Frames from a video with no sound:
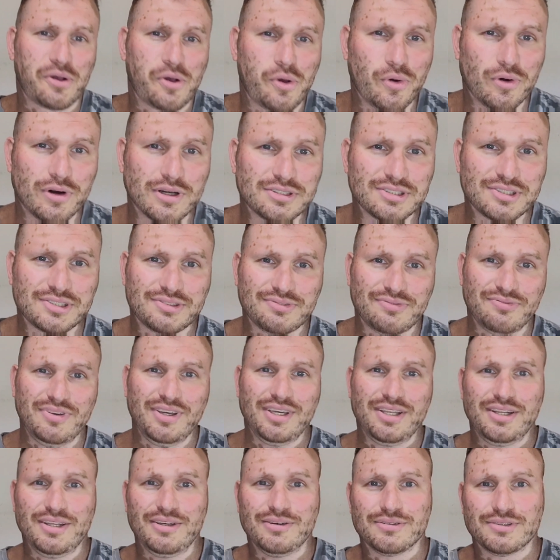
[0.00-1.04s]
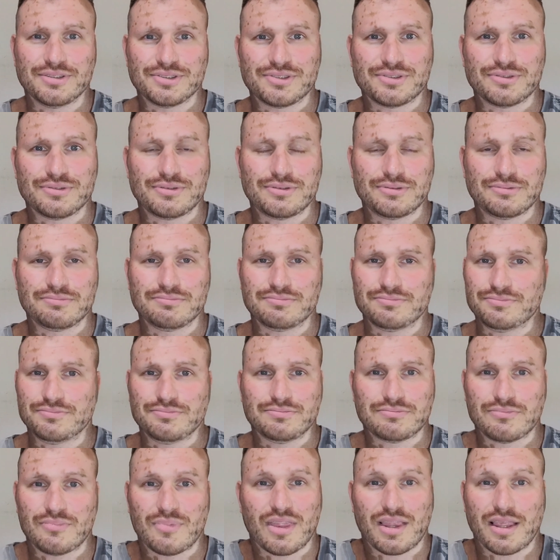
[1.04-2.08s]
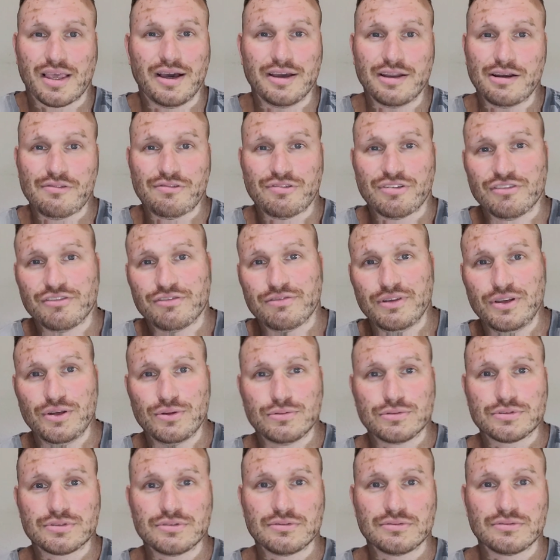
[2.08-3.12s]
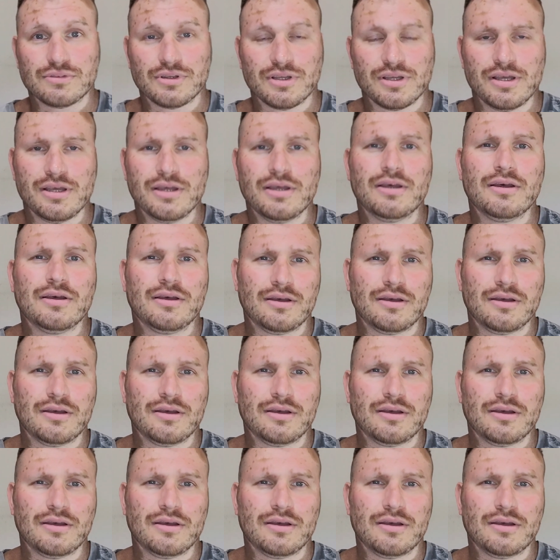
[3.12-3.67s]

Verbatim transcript: Kurzvideos, so keine fünf Minuten.